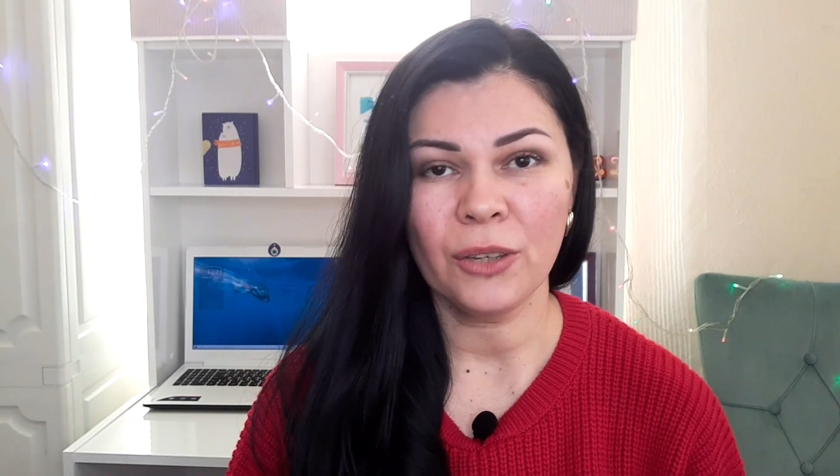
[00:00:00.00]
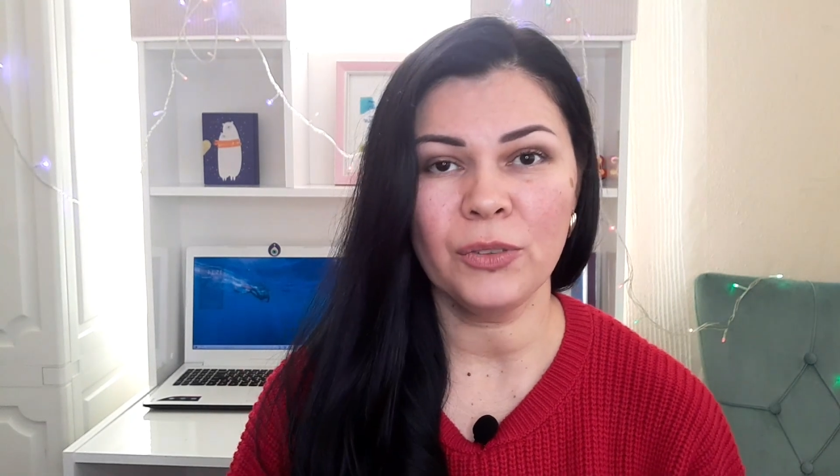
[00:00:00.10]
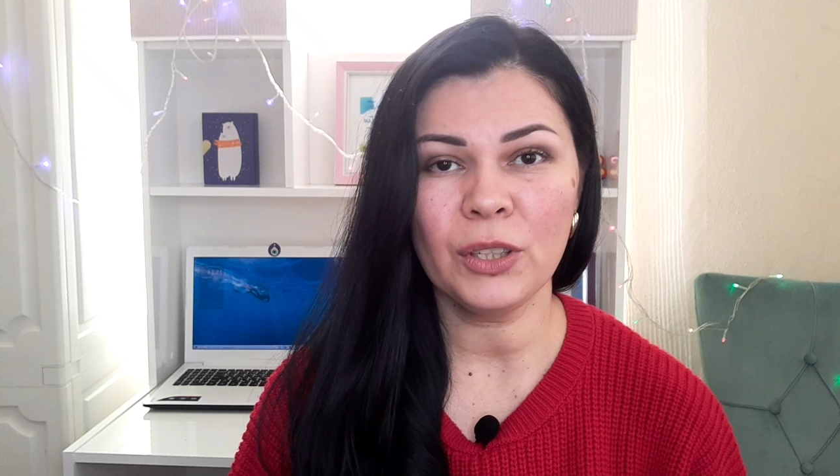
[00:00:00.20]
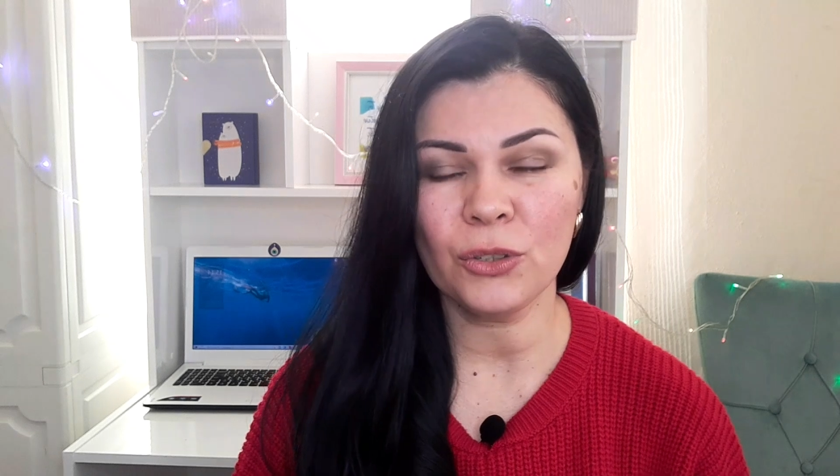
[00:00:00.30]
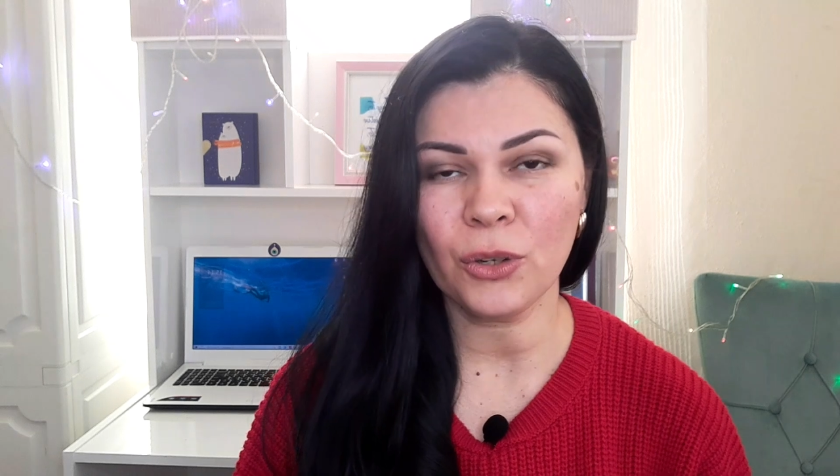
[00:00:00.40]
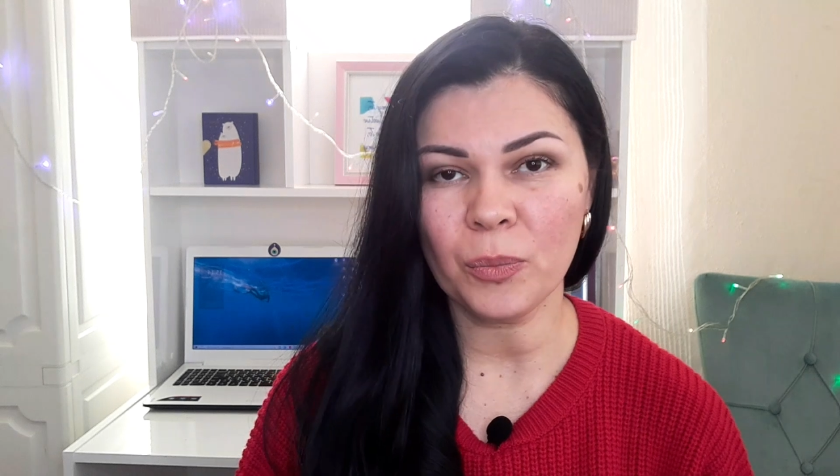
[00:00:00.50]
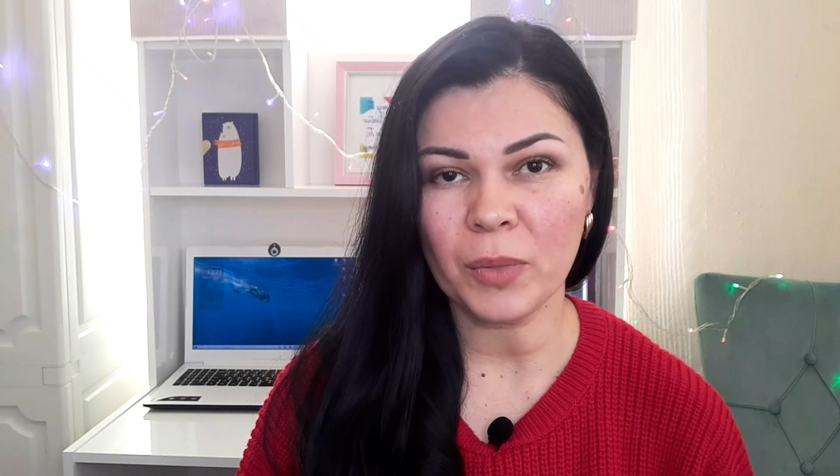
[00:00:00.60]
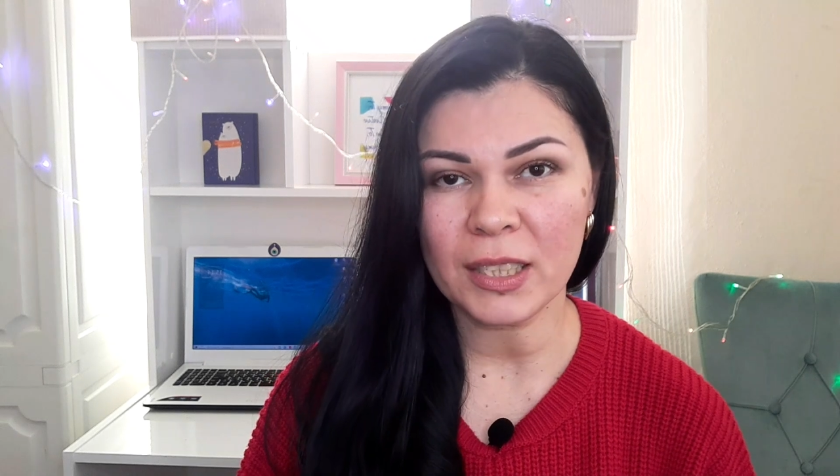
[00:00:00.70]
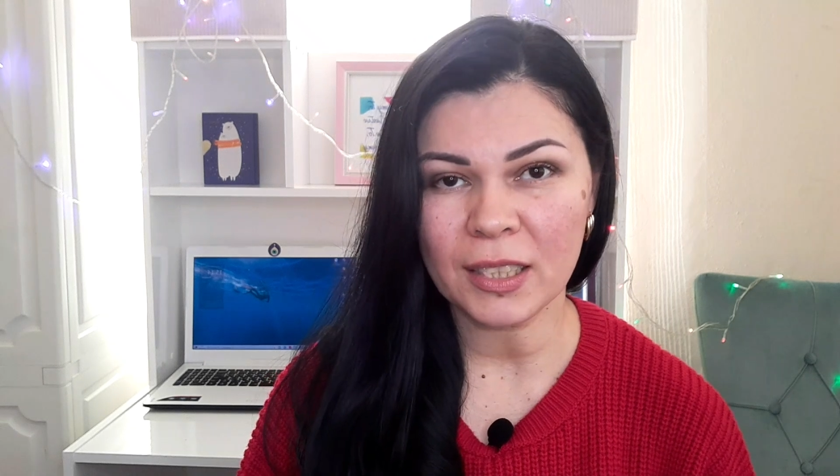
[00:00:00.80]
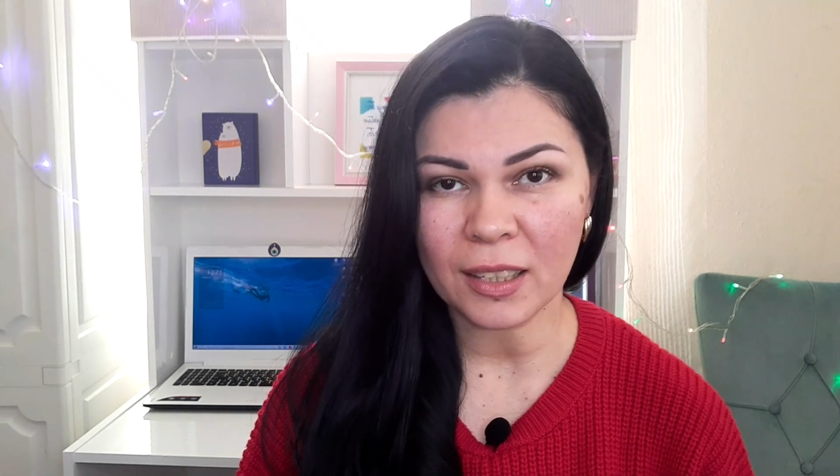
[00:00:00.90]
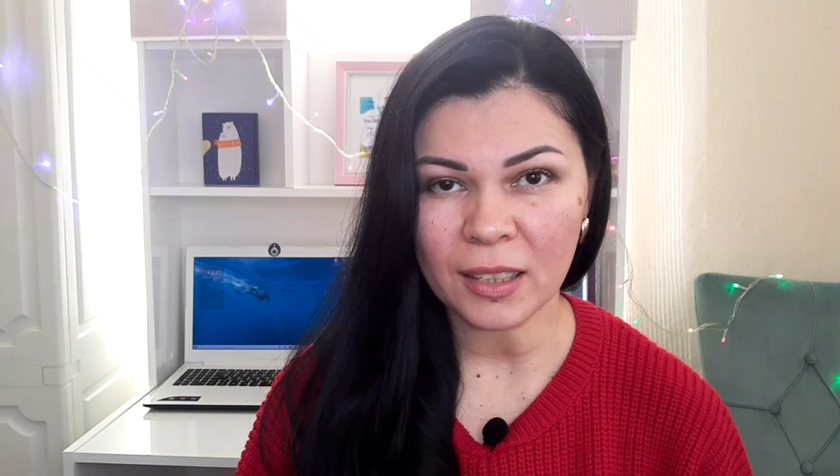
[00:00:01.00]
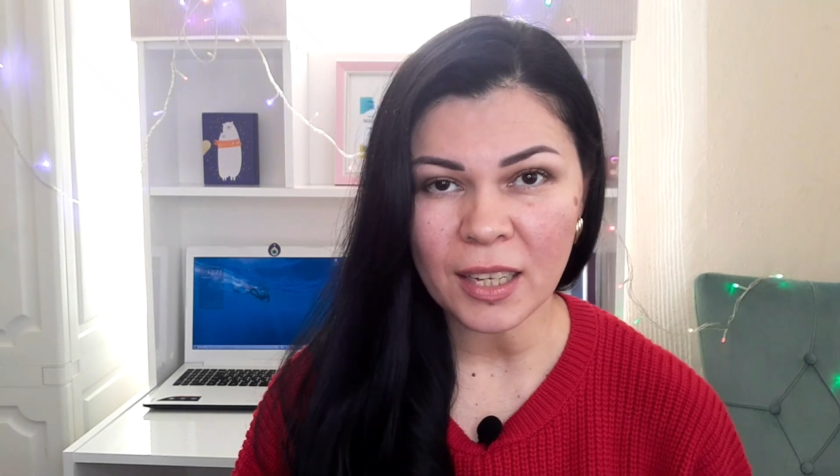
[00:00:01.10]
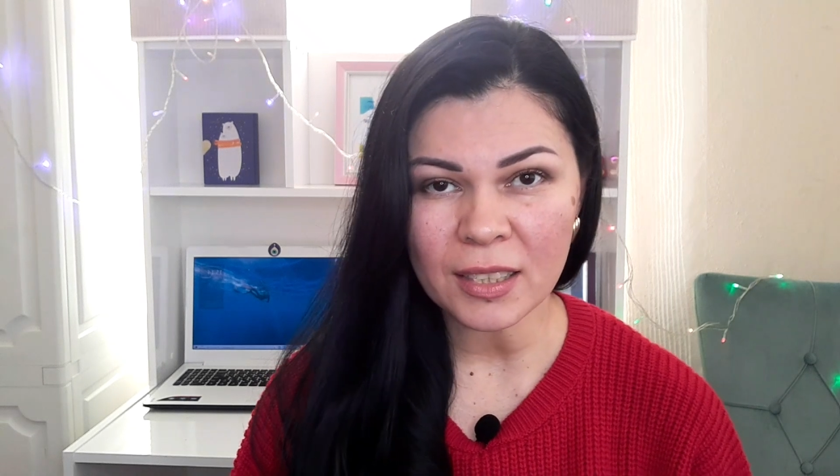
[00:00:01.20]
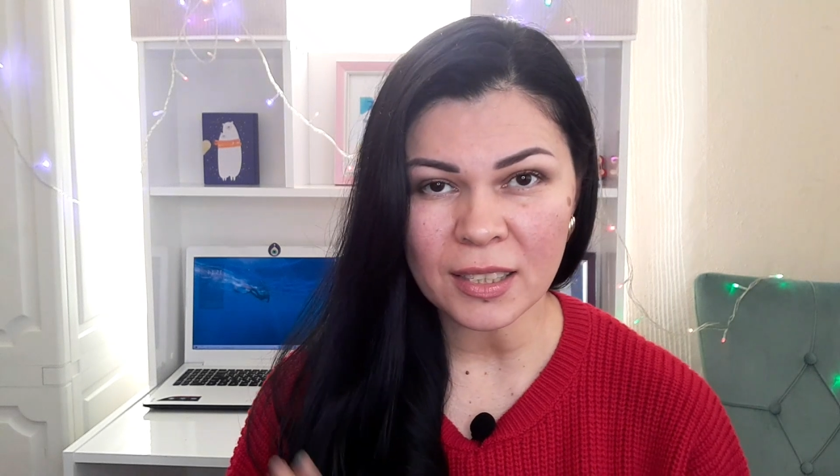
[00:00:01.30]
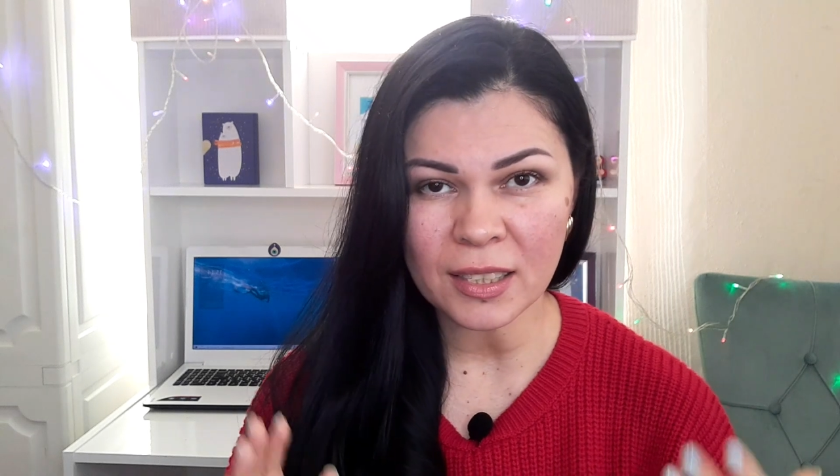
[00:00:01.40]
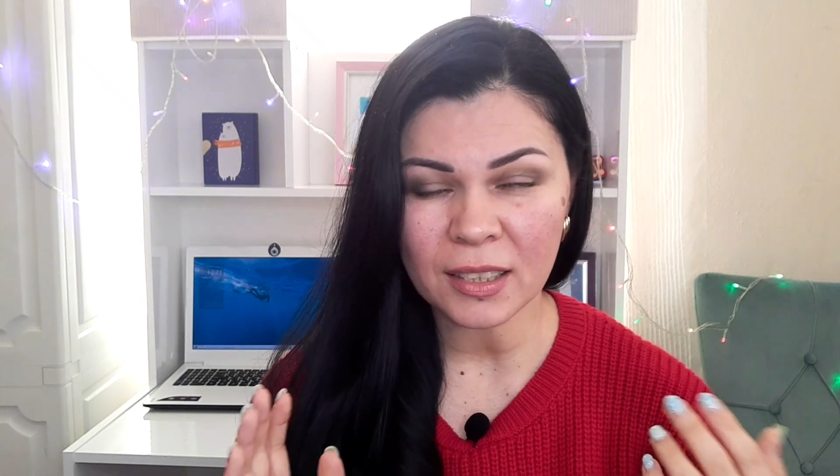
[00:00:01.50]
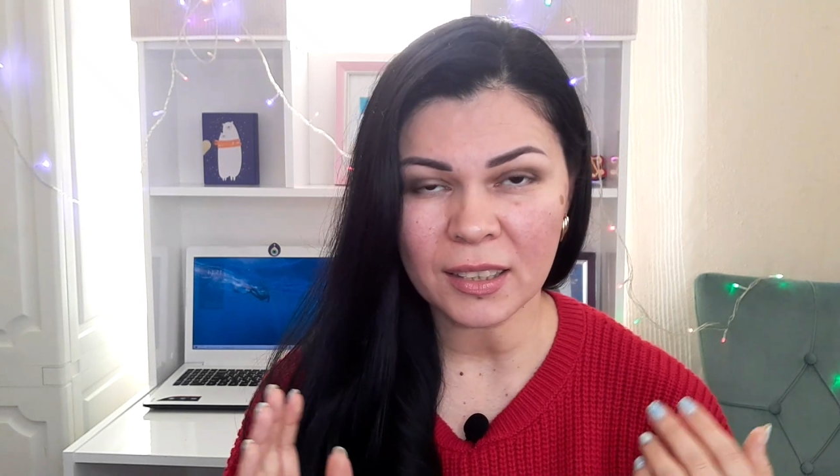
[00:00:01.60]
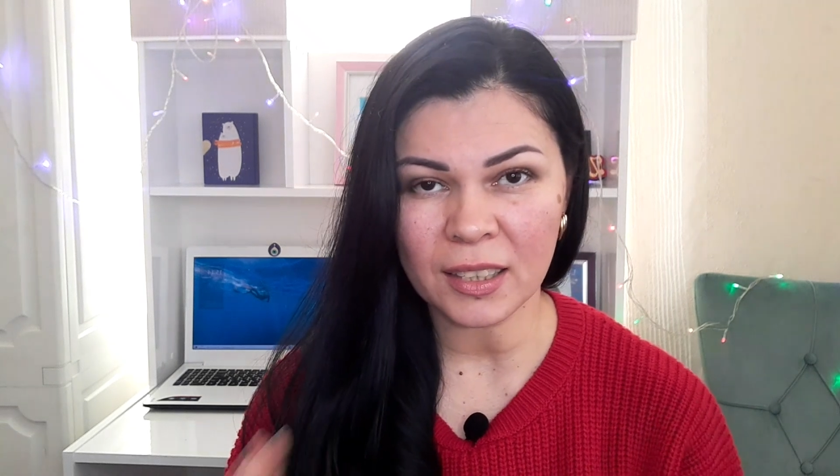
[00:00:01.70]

видео мастер-класс.